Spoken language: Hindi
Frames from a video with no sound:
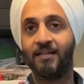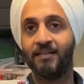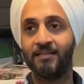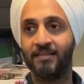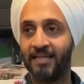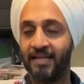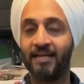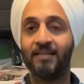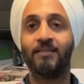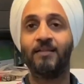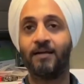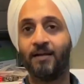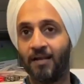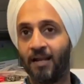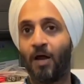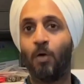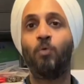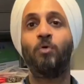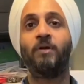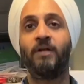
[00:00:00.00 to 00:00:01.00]
देर तक
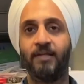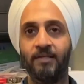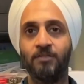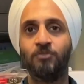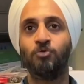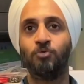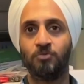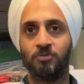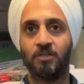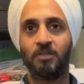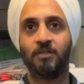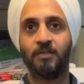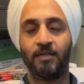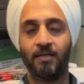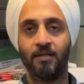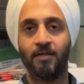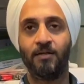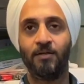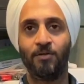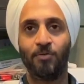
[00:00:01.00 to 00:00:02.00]
लाउड नहीं सुन सकते
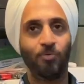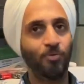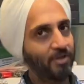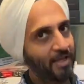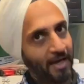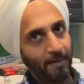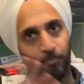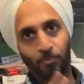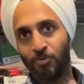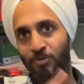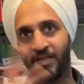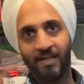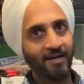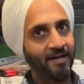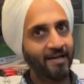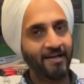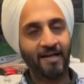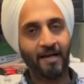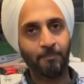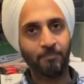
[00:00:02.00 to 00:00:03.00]
तो ये आपको थिन
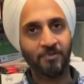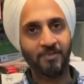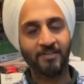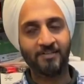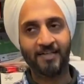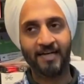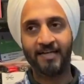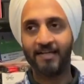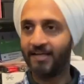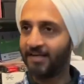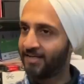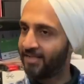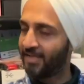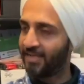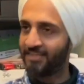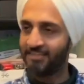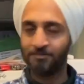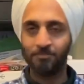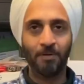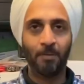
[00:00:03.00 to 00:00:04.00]
लाइन ऑप्शन डिसाइड करनी है
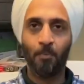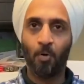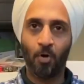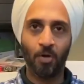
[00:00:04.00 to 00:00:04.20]
इसमें हम